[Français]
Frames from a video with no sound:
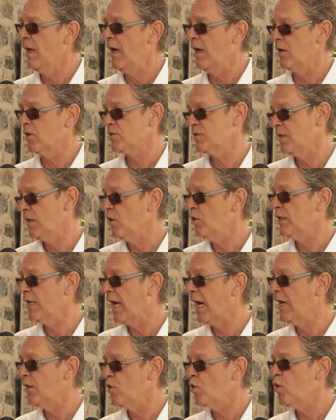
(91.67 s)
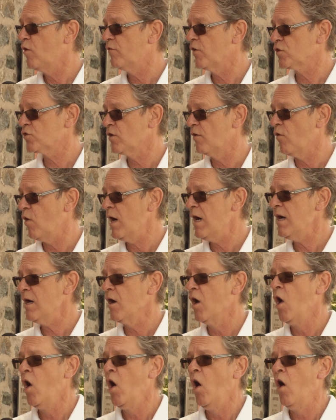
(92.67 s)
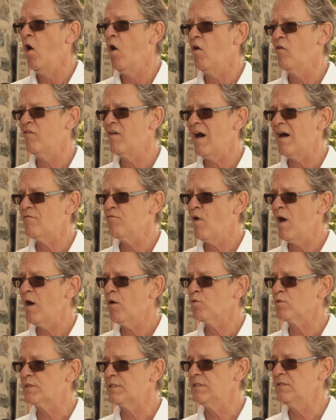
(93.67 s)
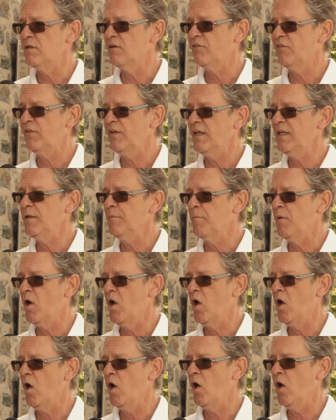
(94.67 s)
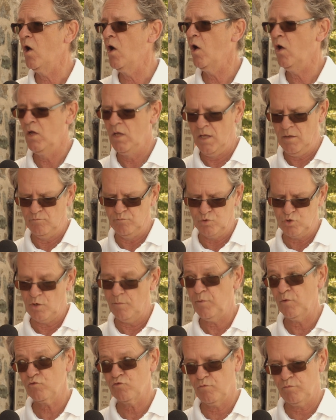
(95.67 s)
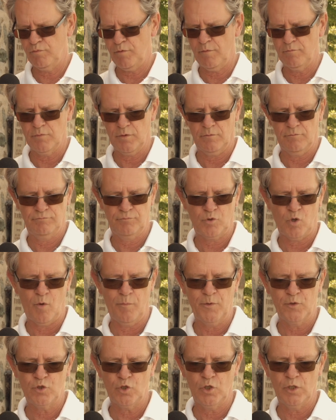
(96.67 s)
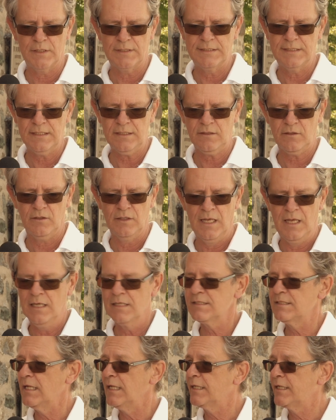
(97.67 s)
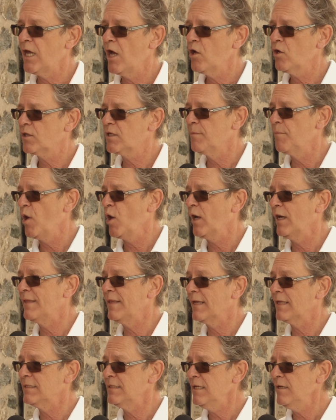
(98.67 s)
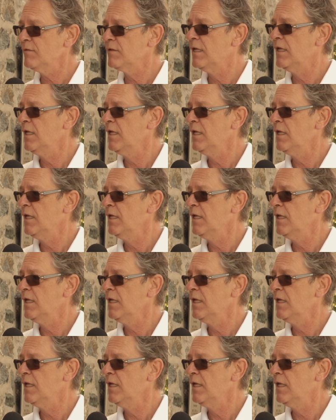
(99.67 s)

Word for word: Alors, c'est un des grands noms qu'on va recevoir. On va avoir aussi le film, ne bougez pas, je vais me tromper sur le titre, c'est Le cœur qui meurt en dernier,